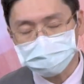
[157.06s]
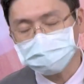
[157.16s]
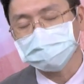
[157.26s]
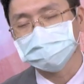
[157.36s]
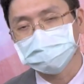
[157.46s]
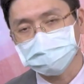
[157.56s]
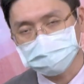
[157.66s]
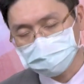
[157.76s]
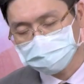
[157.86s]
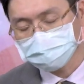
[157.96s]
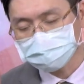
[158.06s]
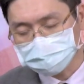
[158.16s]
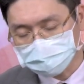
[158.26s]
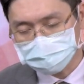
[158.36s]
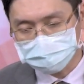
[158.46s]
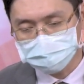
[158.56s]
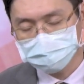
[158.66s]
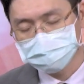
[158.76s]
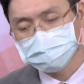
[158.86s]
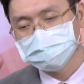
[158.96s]
点啊，这个就符合
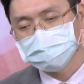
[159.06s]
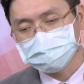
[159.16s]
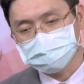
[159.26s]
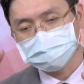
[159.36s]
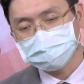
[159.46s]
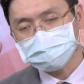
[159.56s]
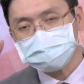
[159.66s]
大